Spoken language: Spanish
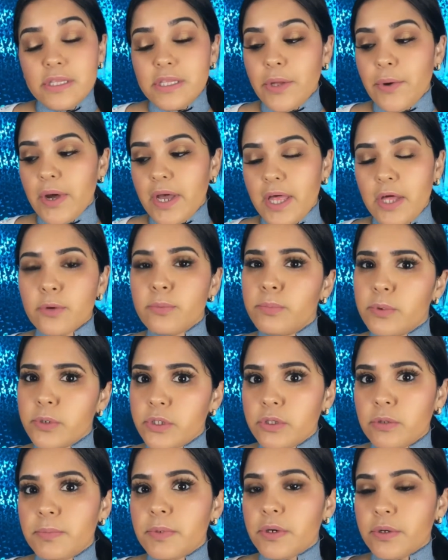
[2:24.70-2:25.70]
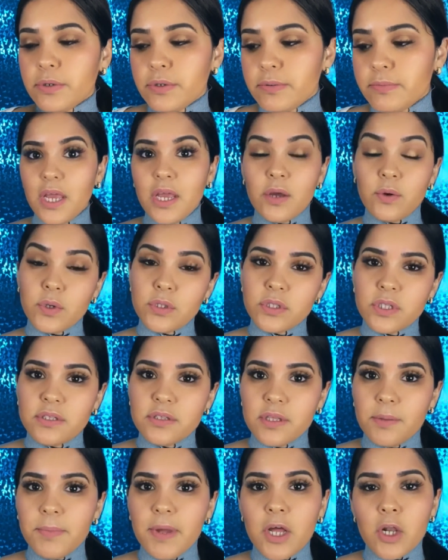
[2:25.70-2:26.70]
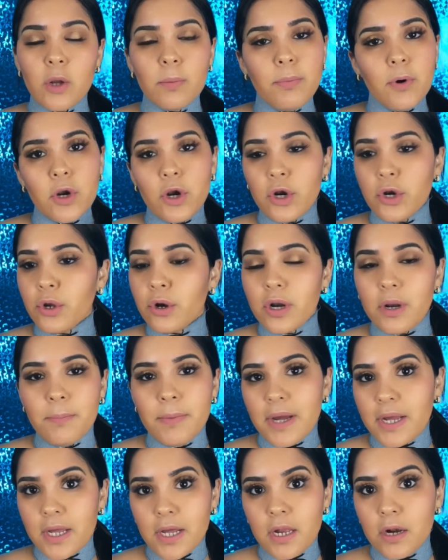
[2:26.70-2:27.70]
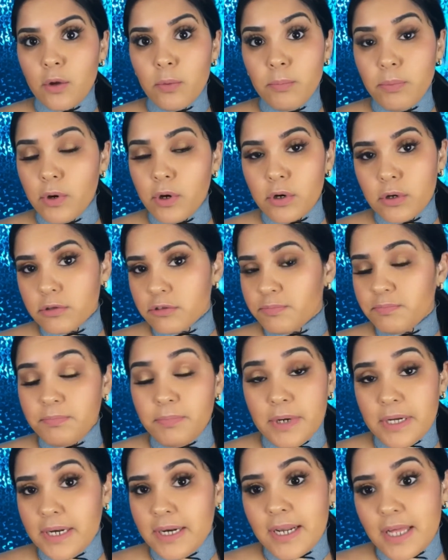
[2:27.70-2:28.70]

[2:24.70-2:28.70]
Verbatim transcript: te va a quedar un poquito mejor. En cuanto al tema de los poros, no remarca los poros para